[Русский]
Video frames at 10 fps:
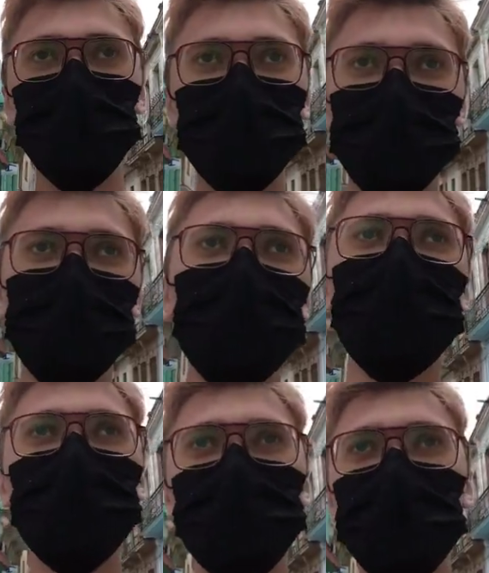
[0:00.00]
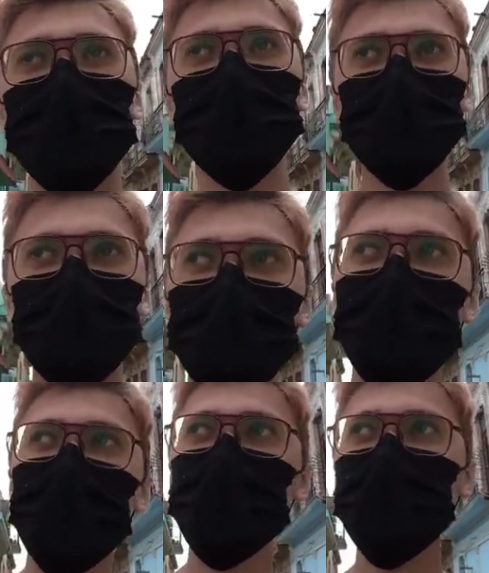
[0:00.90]
я приехал, он был один,
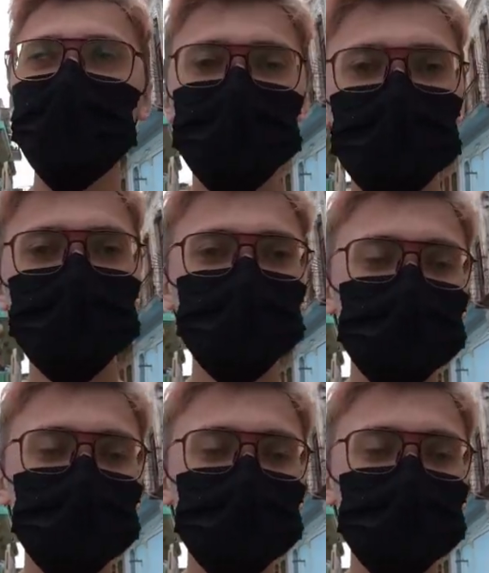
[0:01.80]
сейчас